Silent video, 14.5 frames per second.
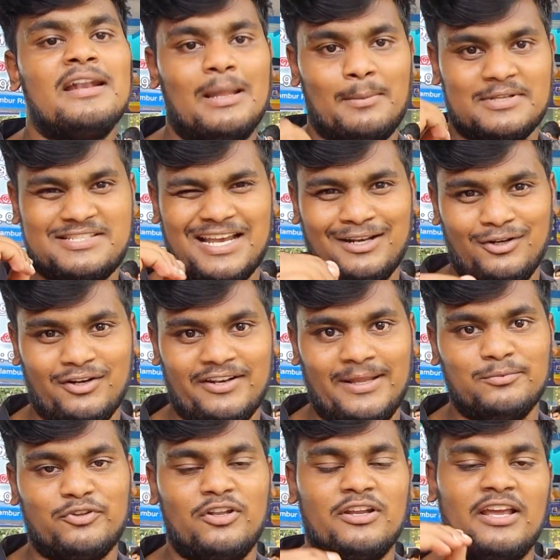நம்ம சேனலோட
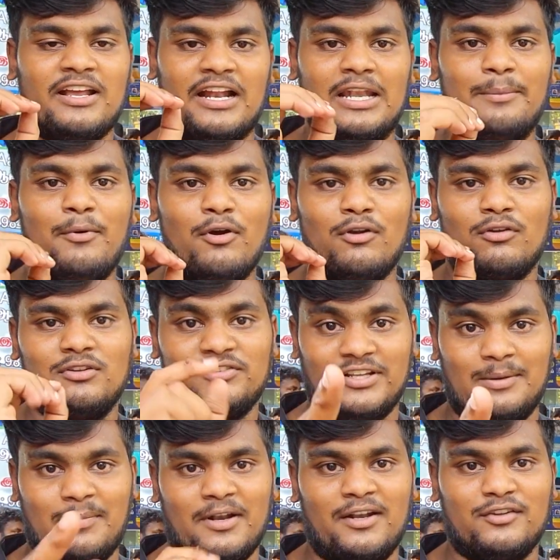நேம் சொல்லுங்கள் கண்டிப்பாக உங்களுக்கு வந்து
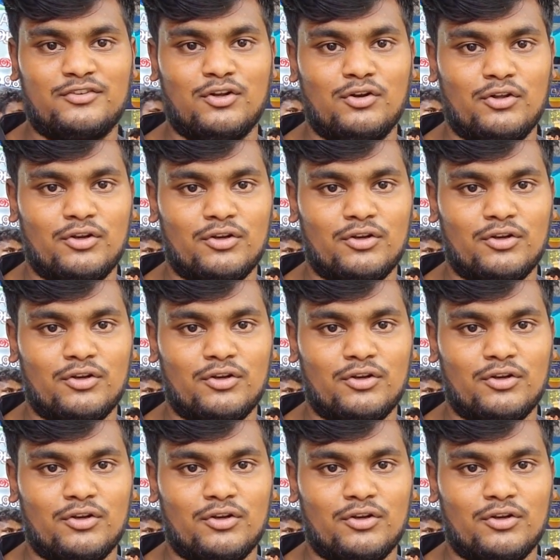சிறப்பான டிஸ்கவுண்ட்